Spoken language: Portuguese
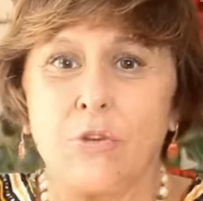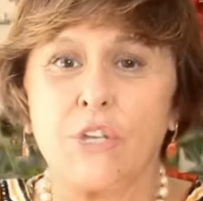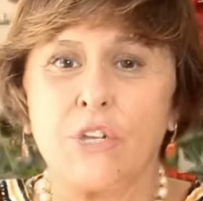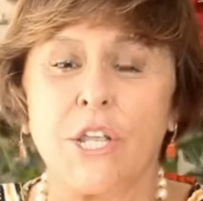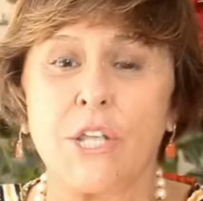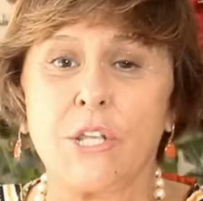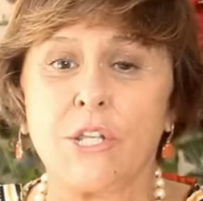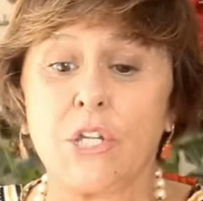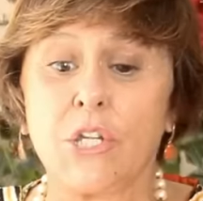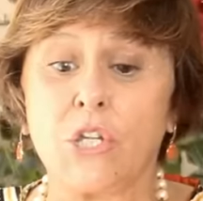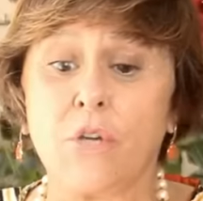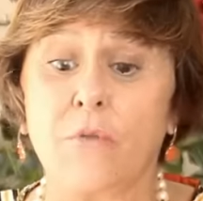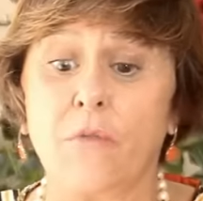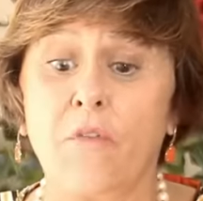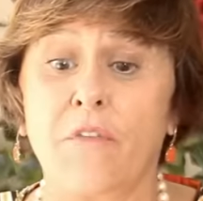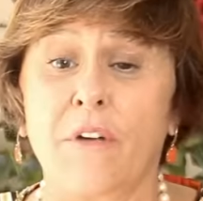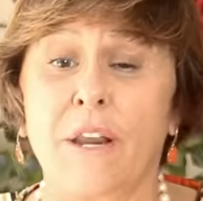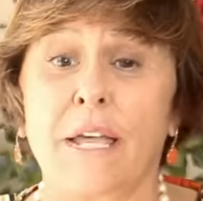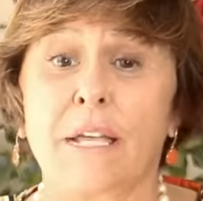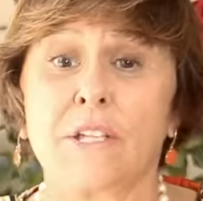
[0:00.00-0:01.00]
gente, hoje eu vou
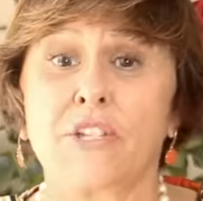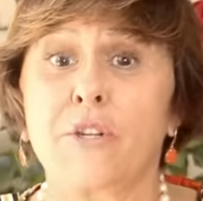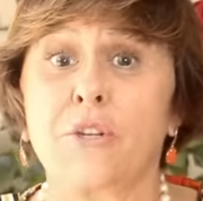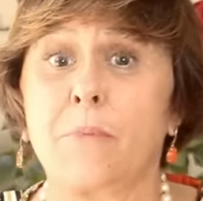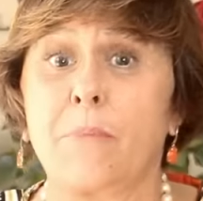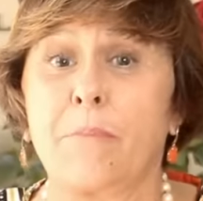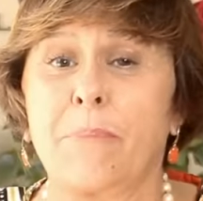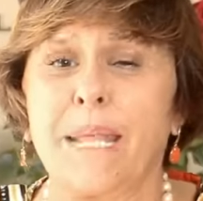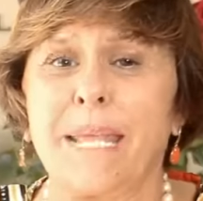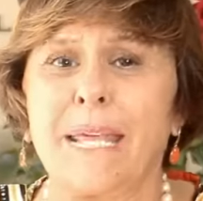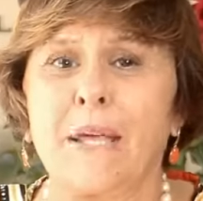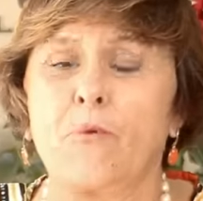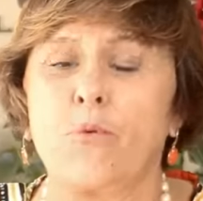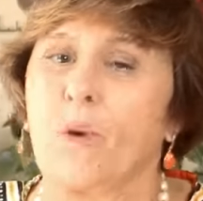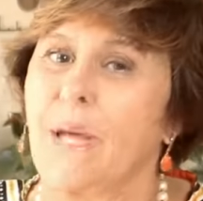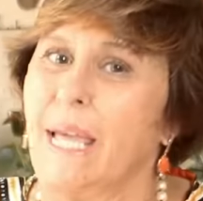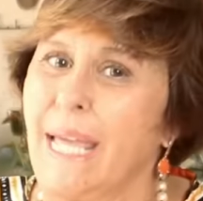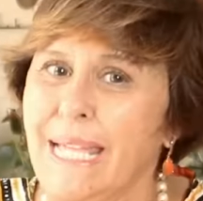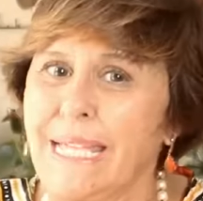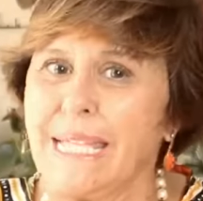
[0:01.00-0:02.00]
falar de emprego
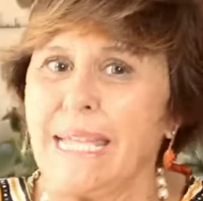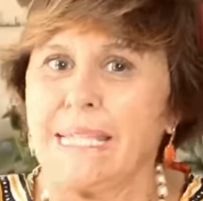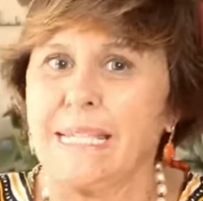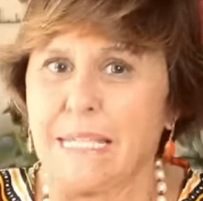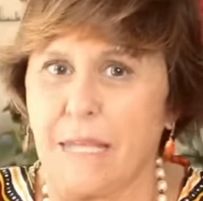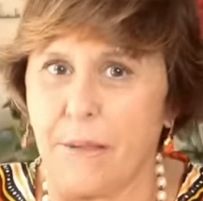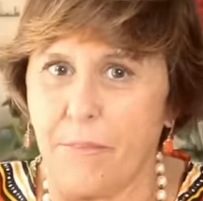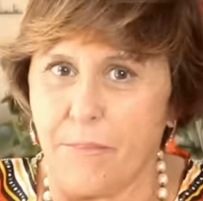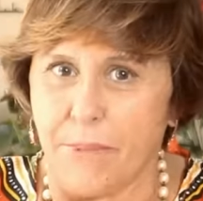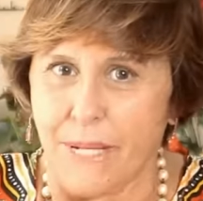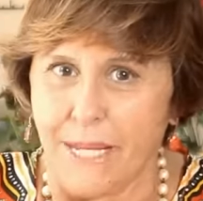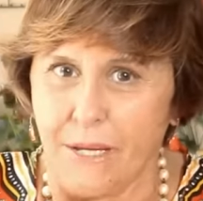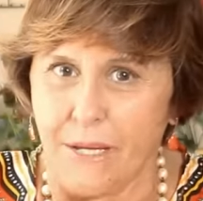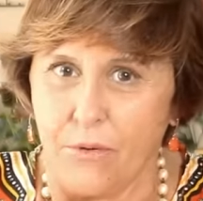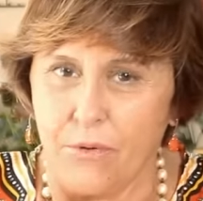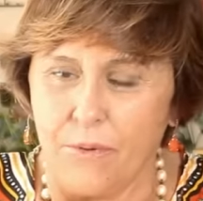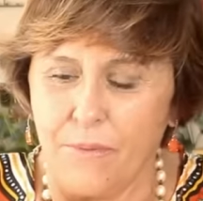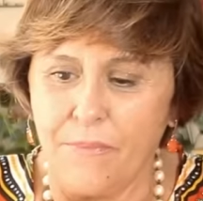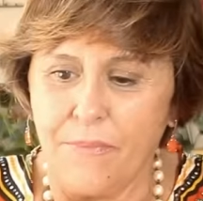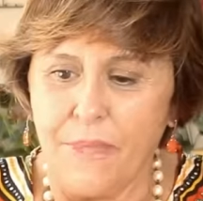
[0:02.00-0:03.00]
e
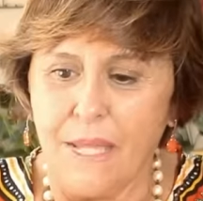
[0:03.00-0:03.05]
desemprego.